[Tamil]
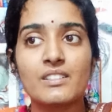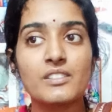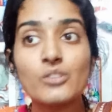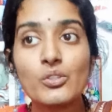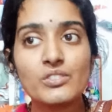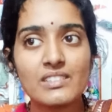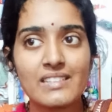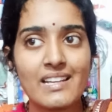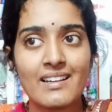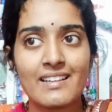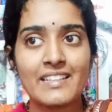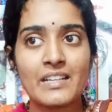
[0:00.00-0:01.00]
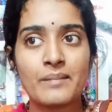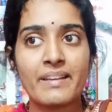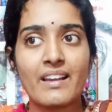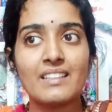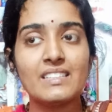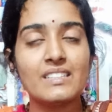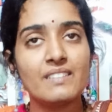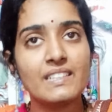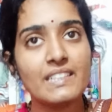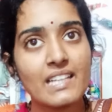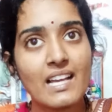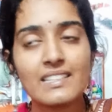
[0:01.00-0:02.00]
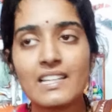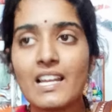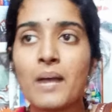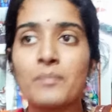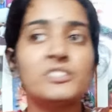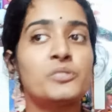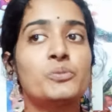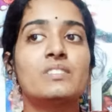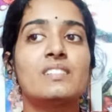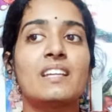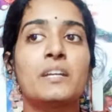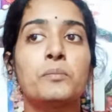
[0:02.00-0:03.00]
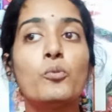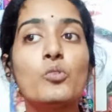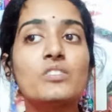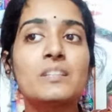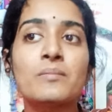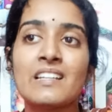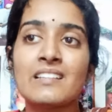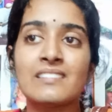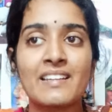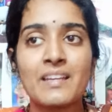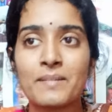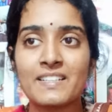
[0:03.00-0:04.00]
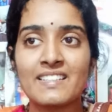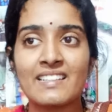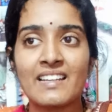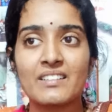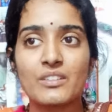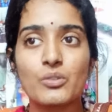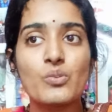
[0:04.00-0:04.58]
ரிசோர்சஸ் எல்லாம் கிடைக்கணுமே அதுக்கு வேண்டி அதெல்லாம் அமைச்சு கொடுத்துருக்கேன் பூர்த்தம் எல்லாம் நிறைய பண்ணியிருக்கேன்